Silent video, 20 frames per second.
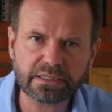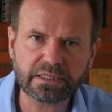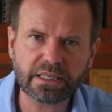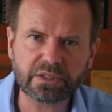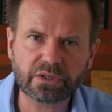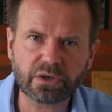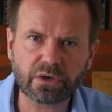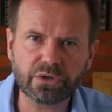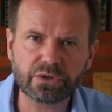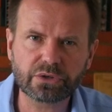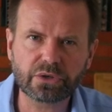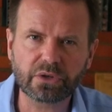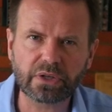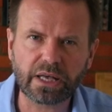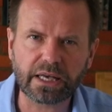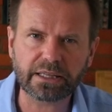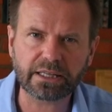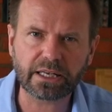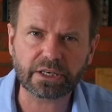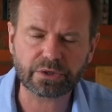jest
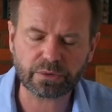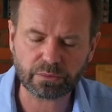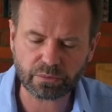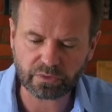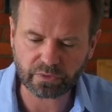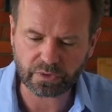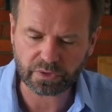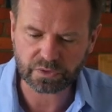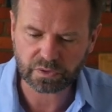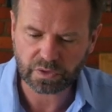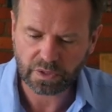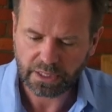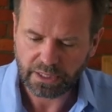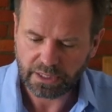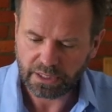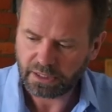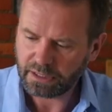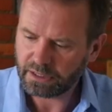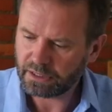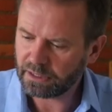nieskończona inaczej mówiąc.
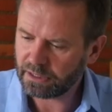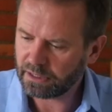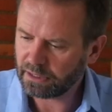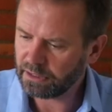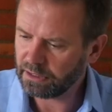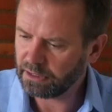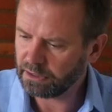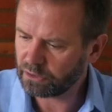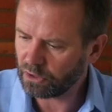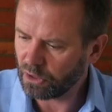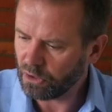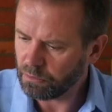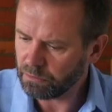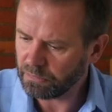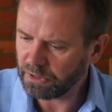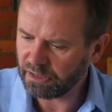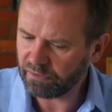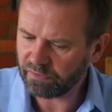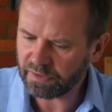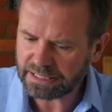E, I to
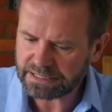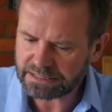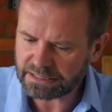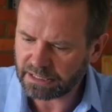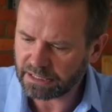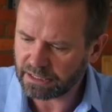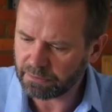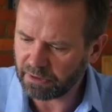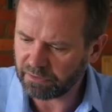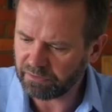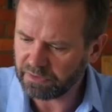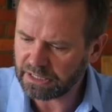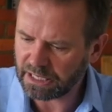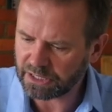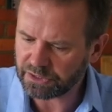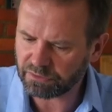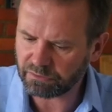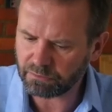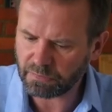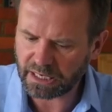mniej więcej chyba
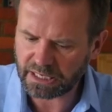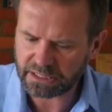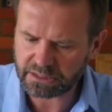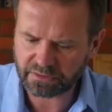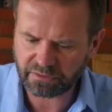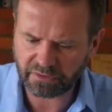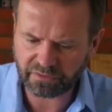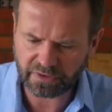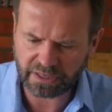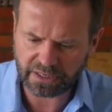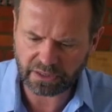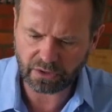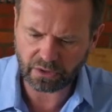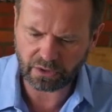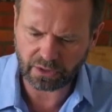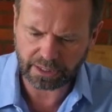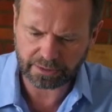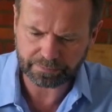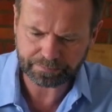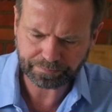widać w malarstwie
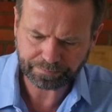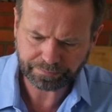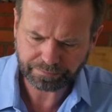Fangora.